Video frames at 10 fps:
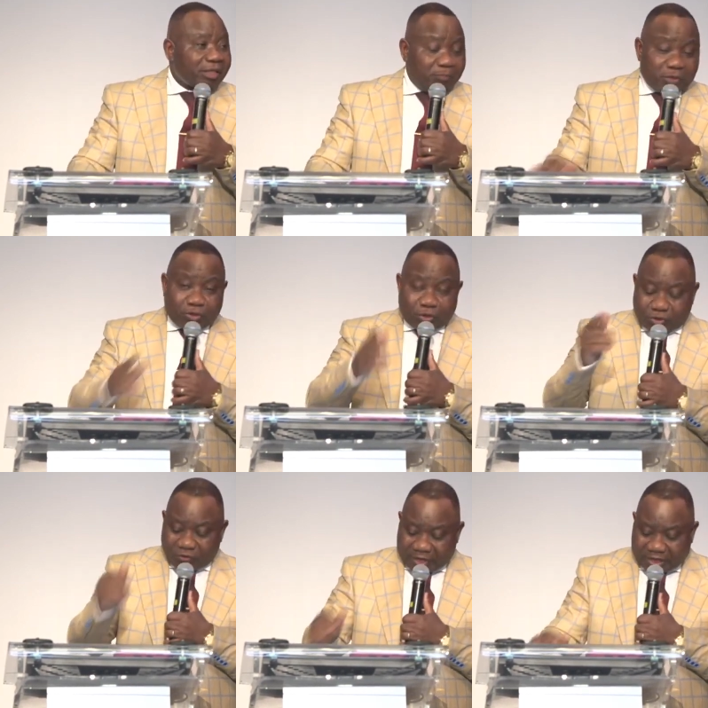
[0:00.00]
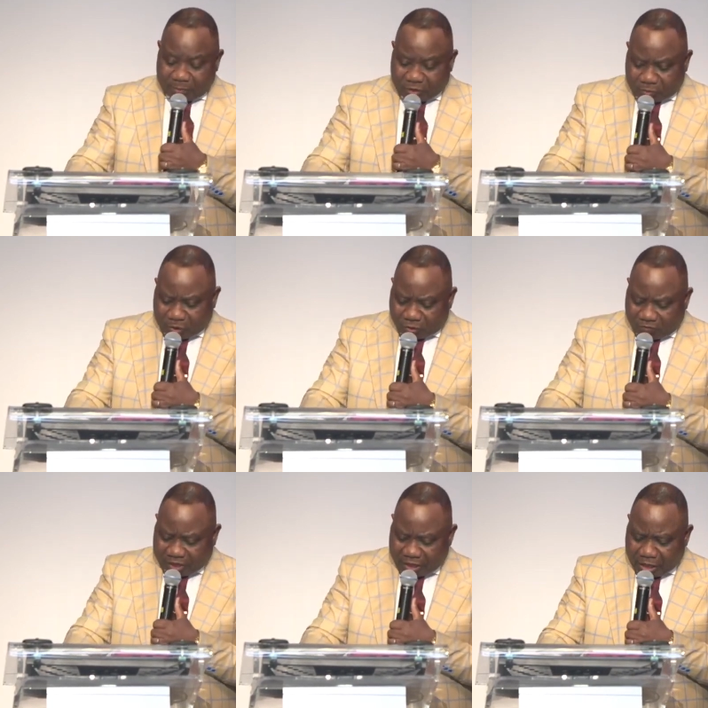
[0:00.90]
qui puisse te sauver, qui puisse me
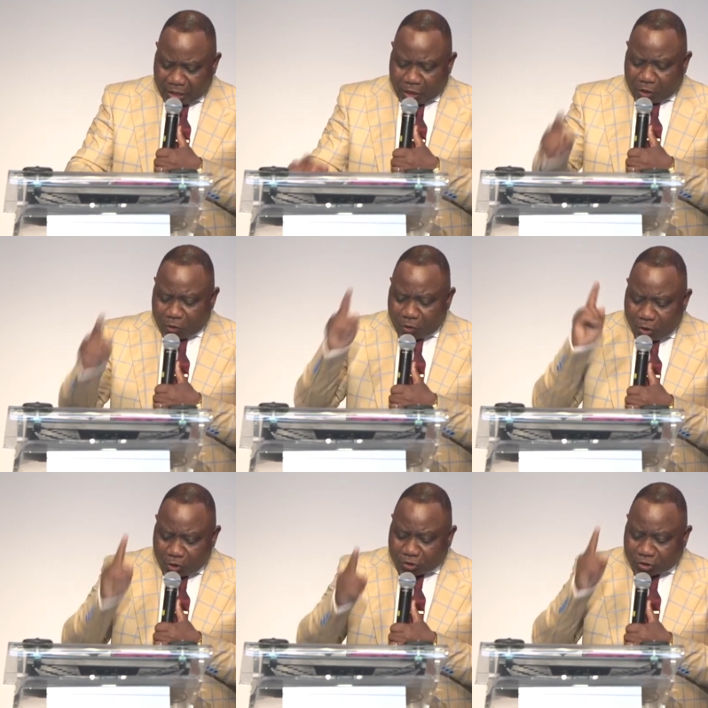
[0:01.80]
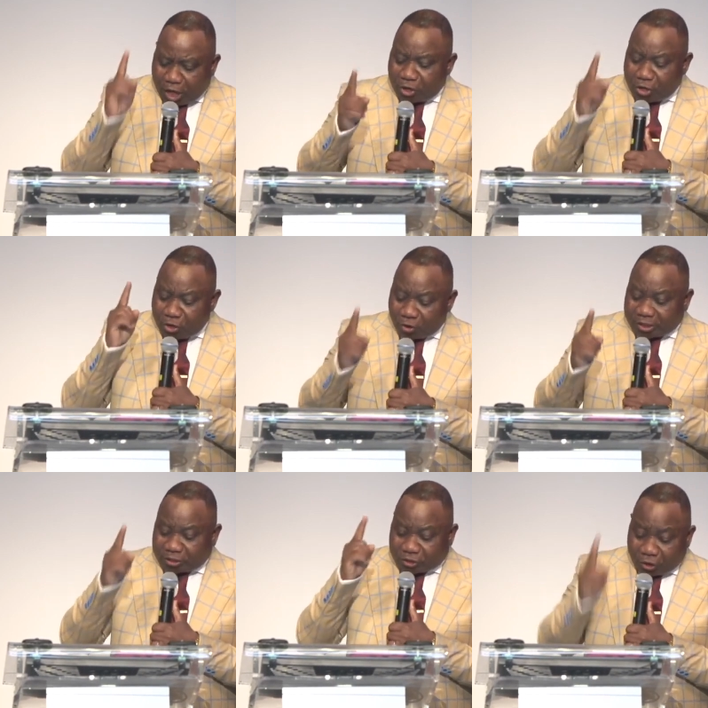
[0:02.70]
sauver. Le seul nom
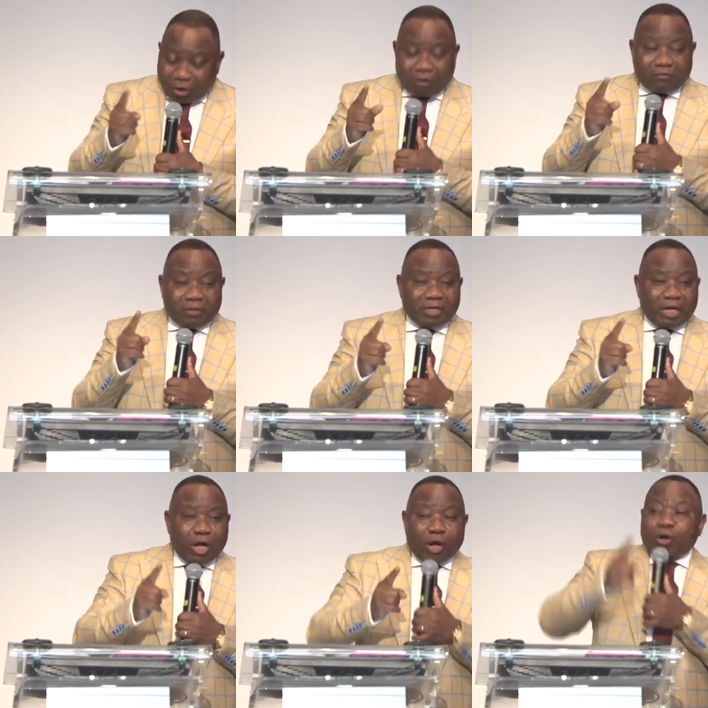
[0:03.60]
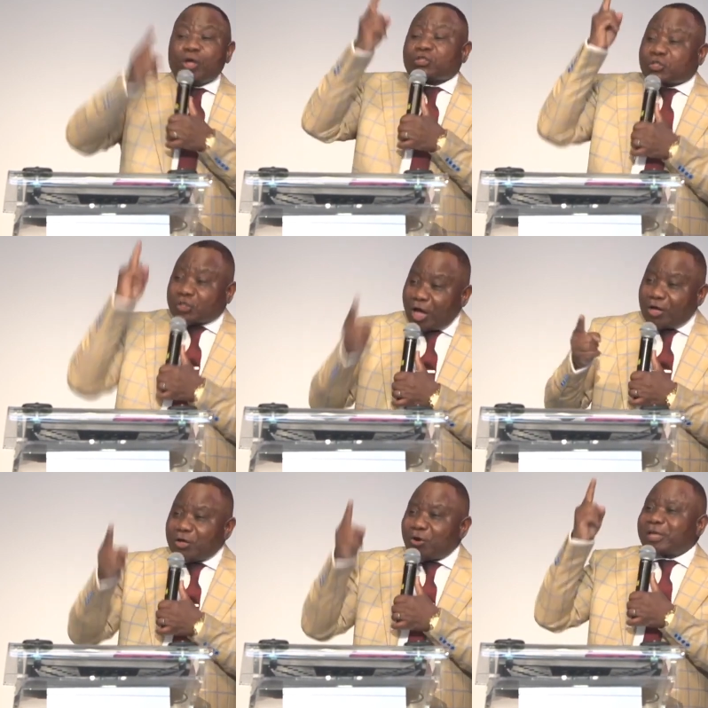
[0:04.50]
qui sauve, le
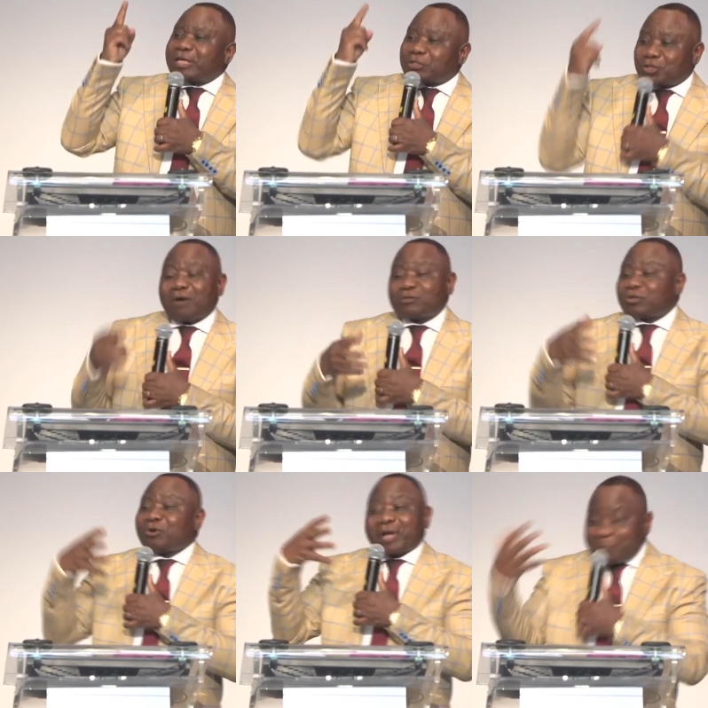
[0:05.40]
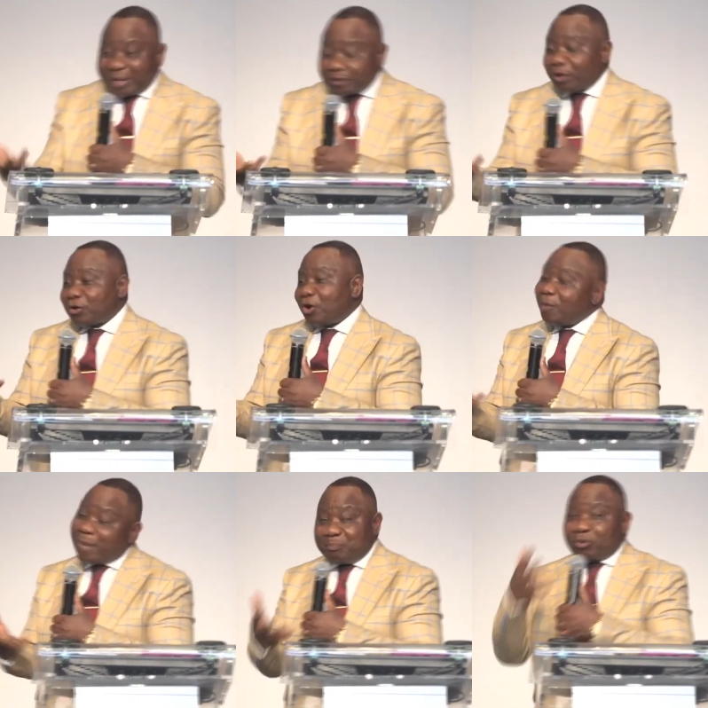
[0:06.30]
seul nom qui sauve, je le répète
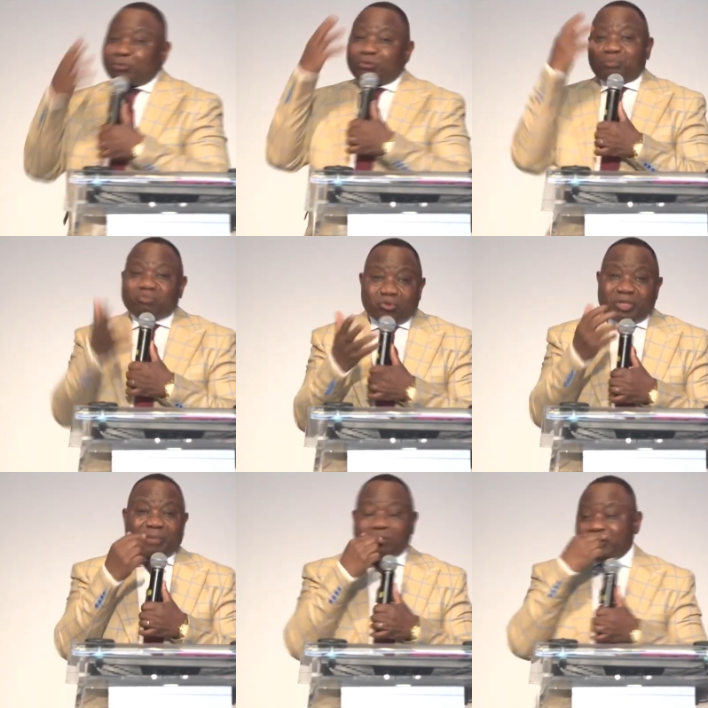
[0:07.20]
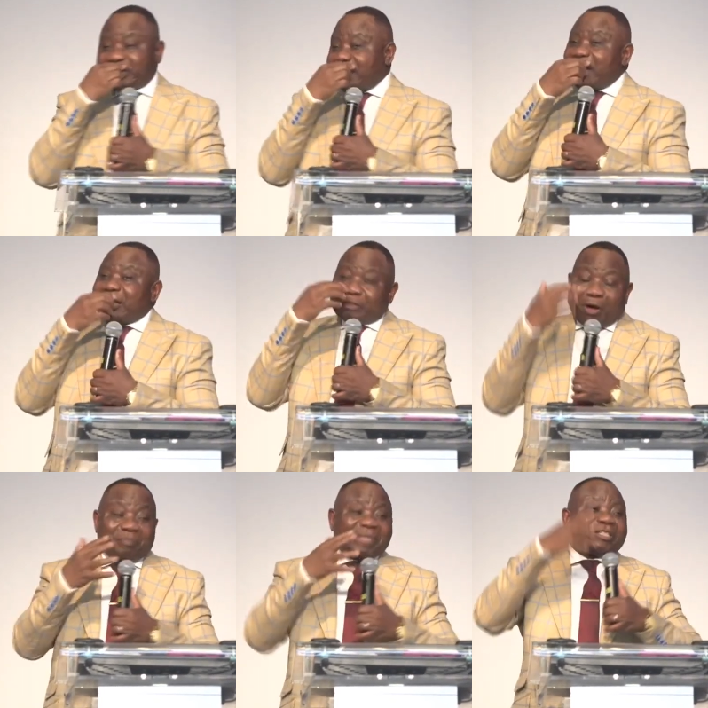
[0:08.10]
encore, même pour nous, vous qui m'écoutez,
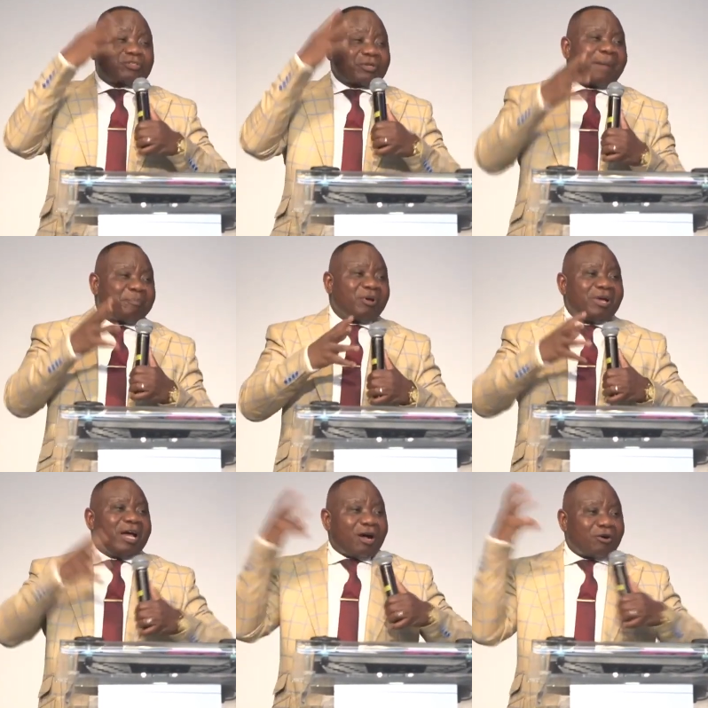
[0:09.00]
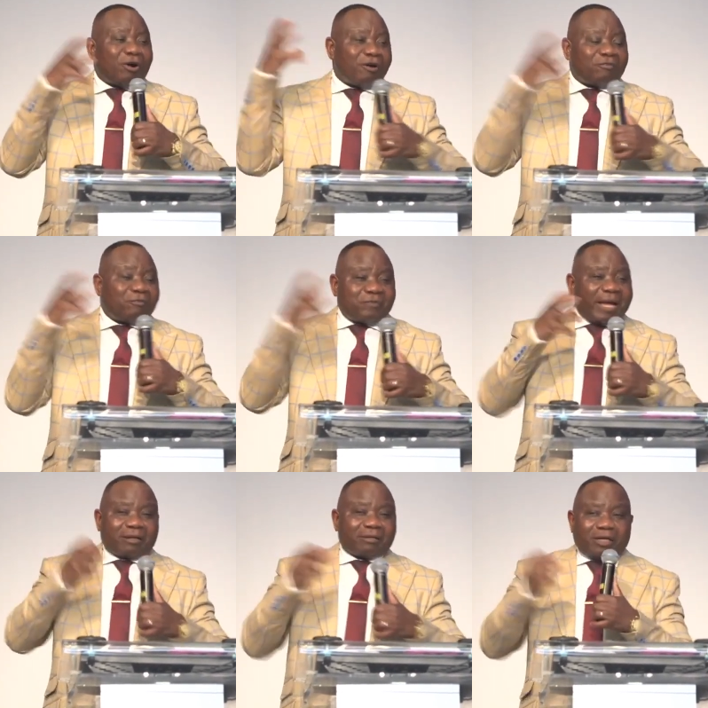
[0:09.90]
tant pis si cela peut encore vous
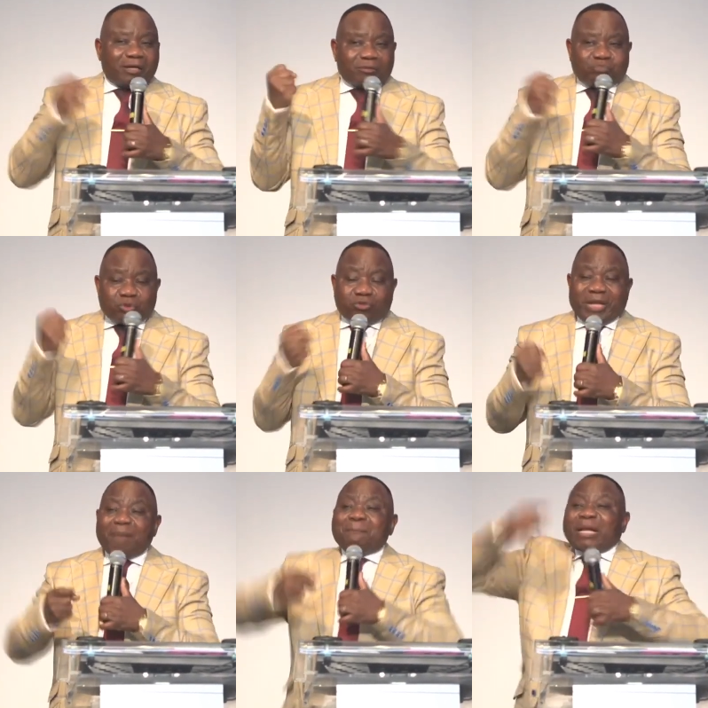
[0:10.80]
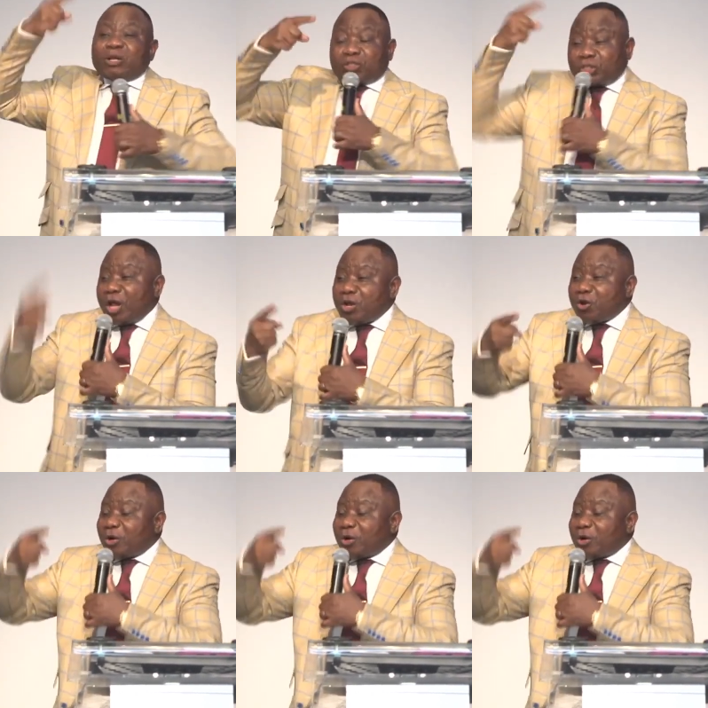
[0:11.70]
faire euh, bousculer, mais le seul